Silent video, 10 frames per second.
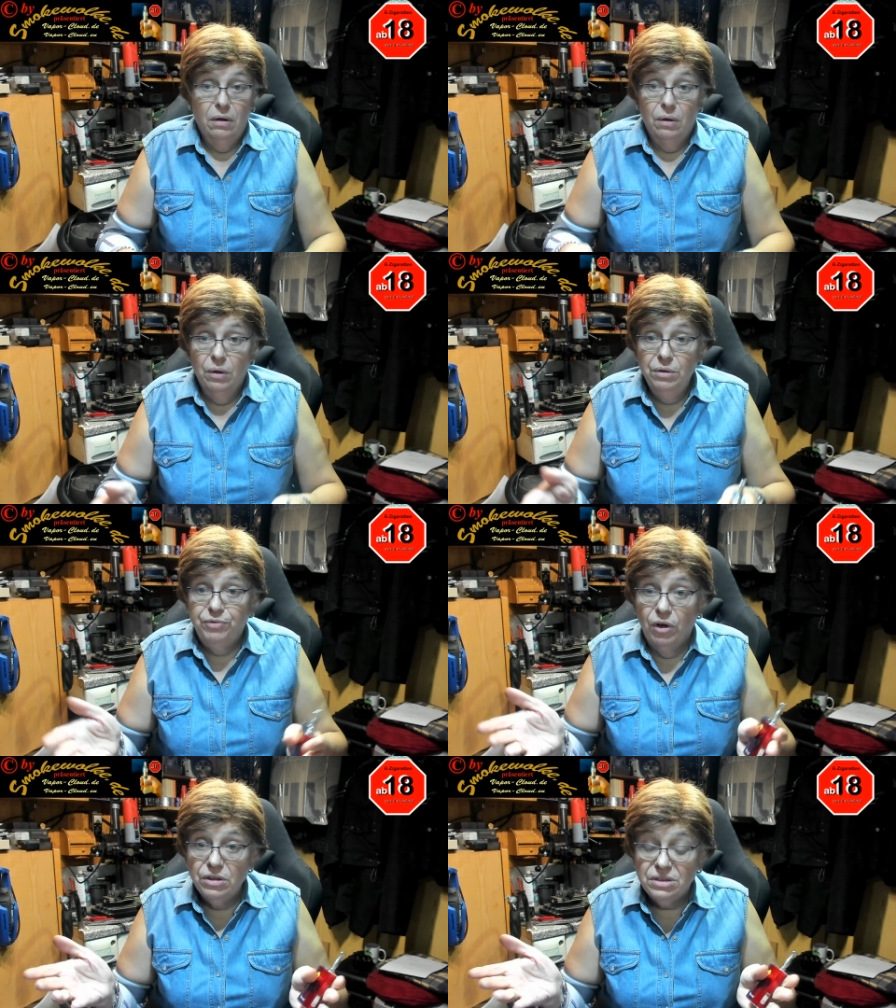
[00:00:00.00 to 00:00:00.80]

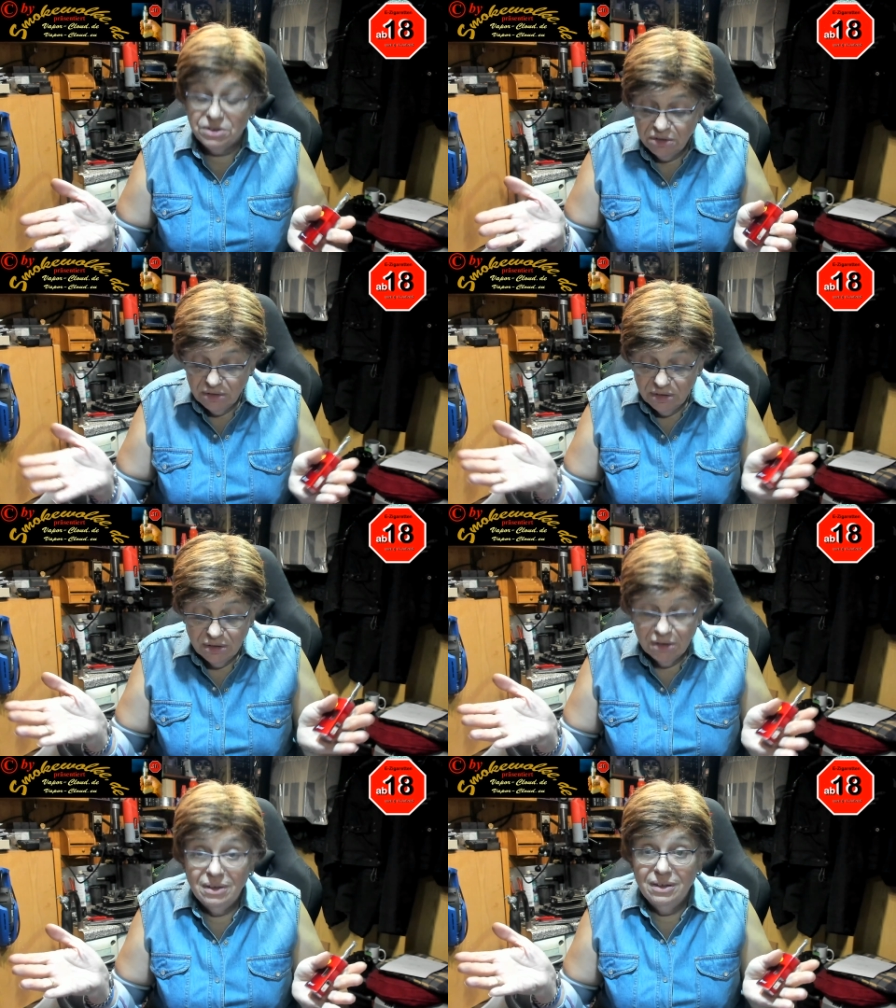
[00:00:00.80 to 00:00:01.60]
und wollt
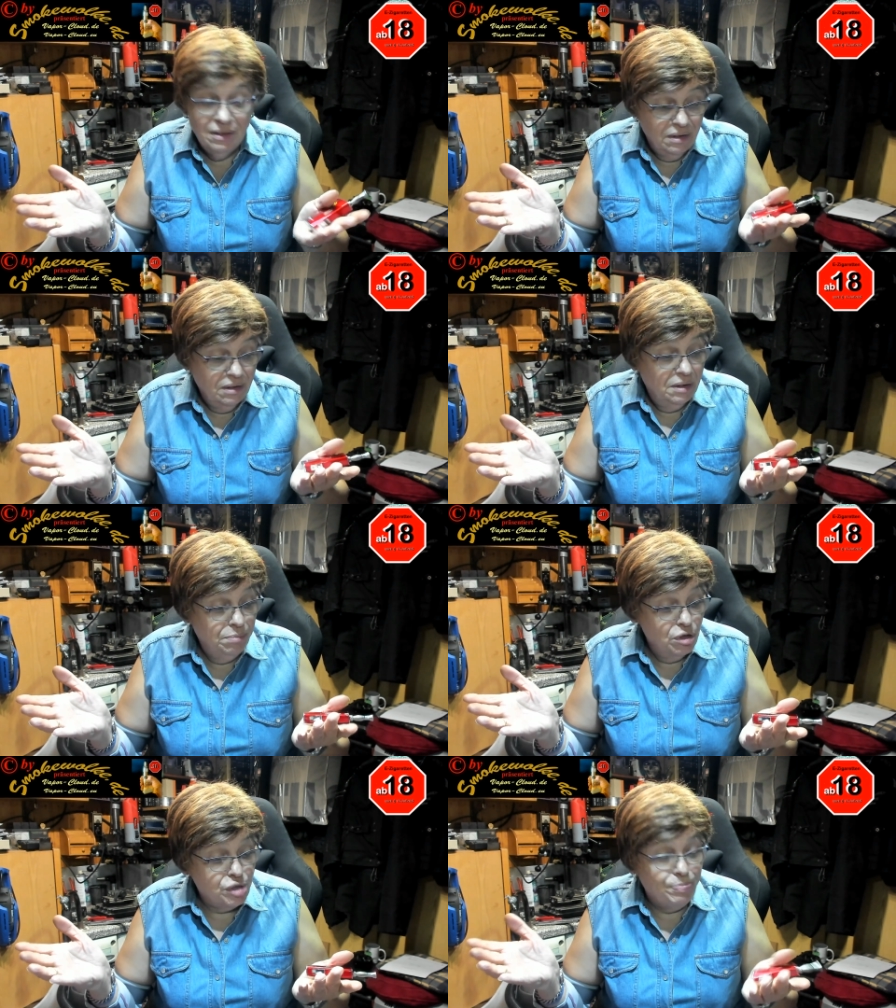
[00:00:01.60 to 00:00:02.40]

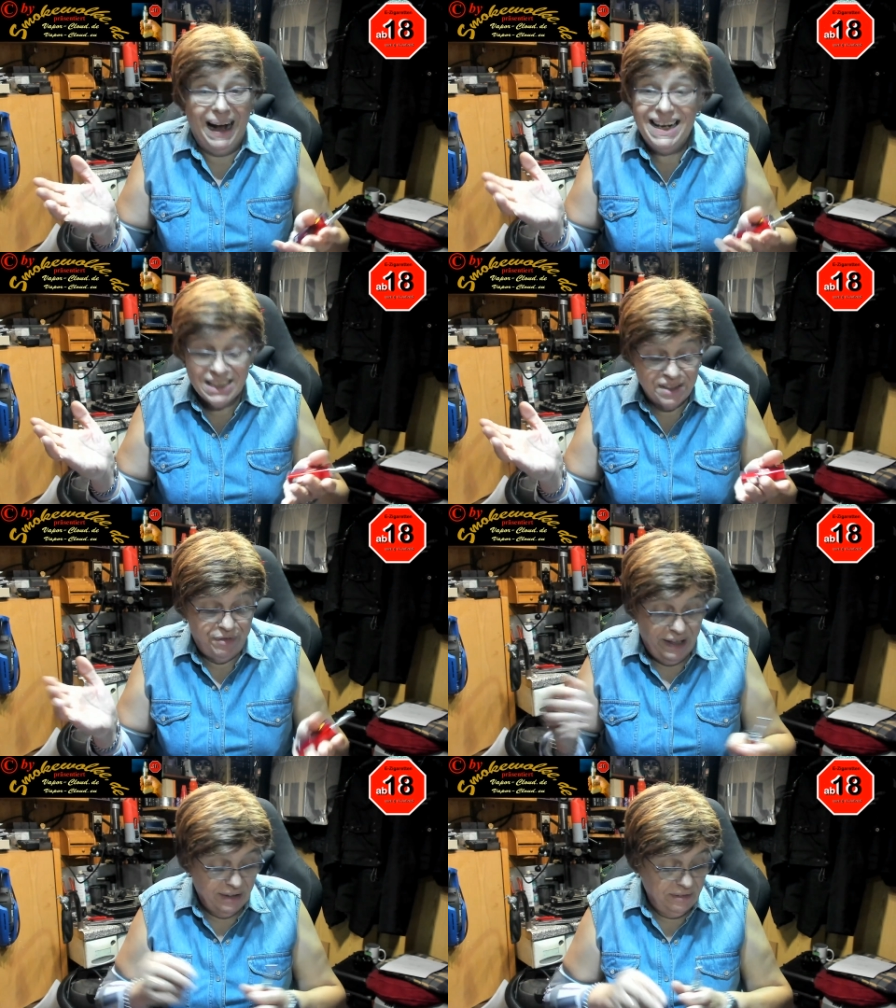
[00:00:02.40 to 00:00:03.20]
bespaßt
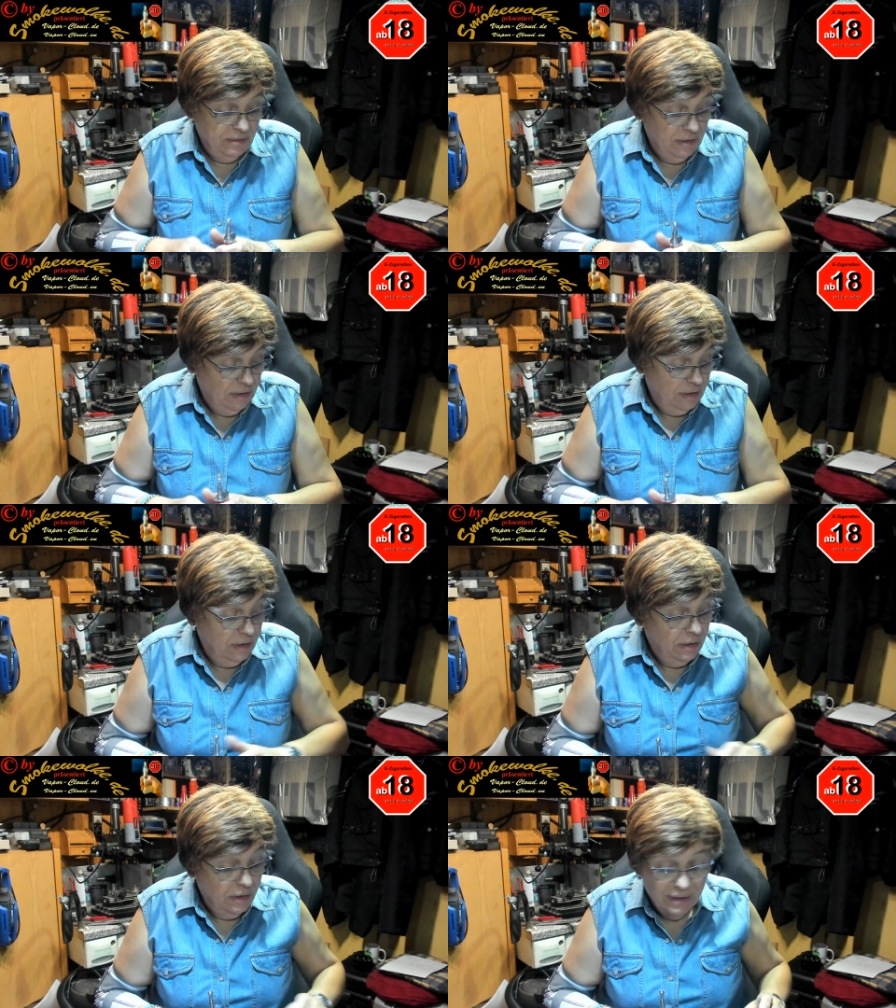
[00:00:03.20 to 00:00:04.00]
werden.
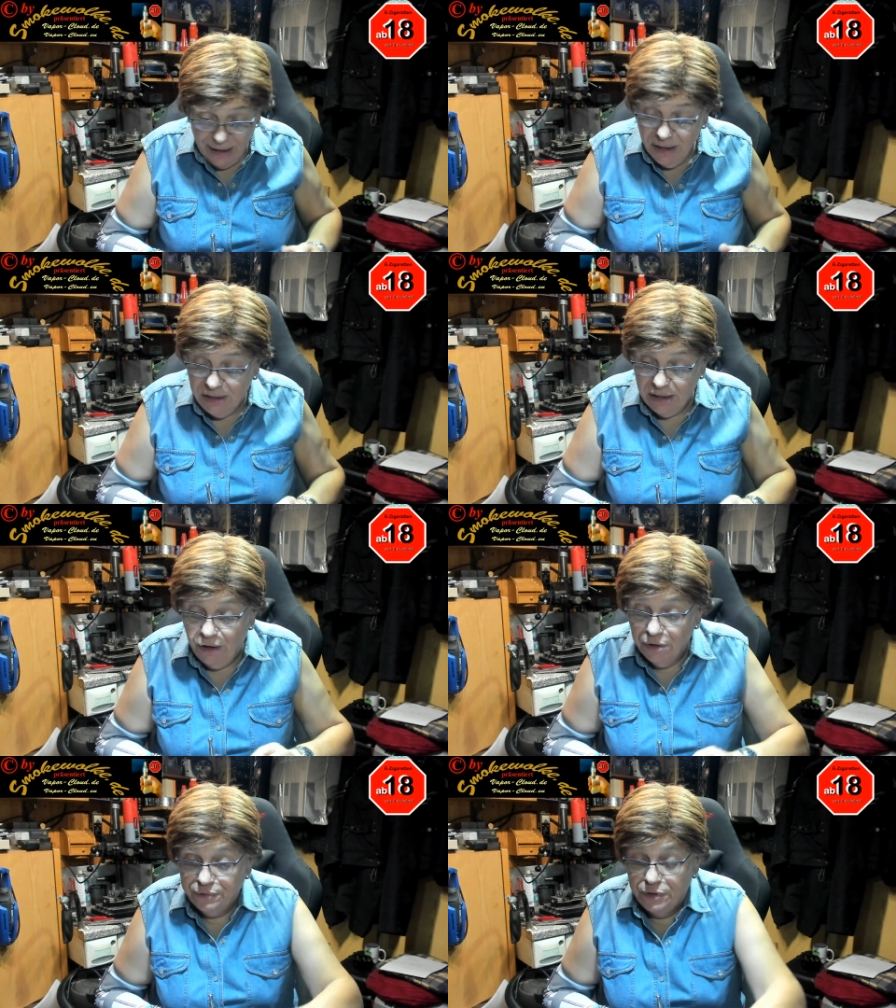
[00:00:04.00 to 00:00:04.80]
Kann ich ja
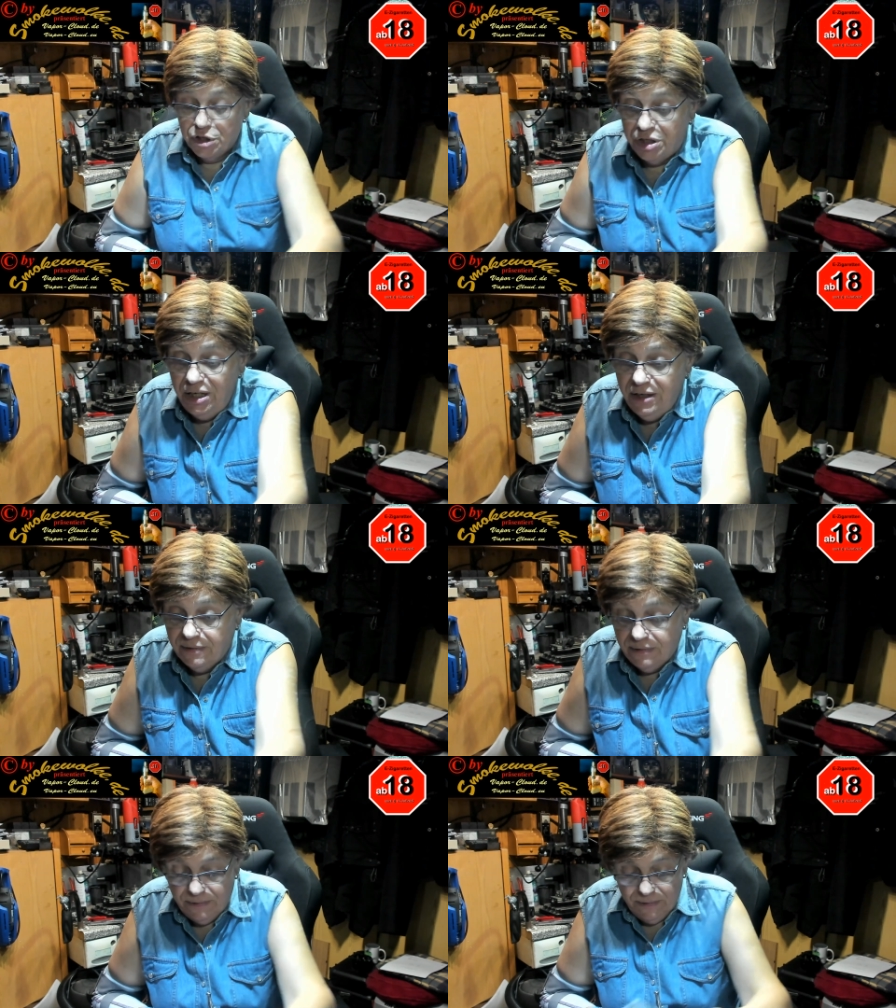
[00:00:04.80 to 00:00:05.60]
auch verstehen.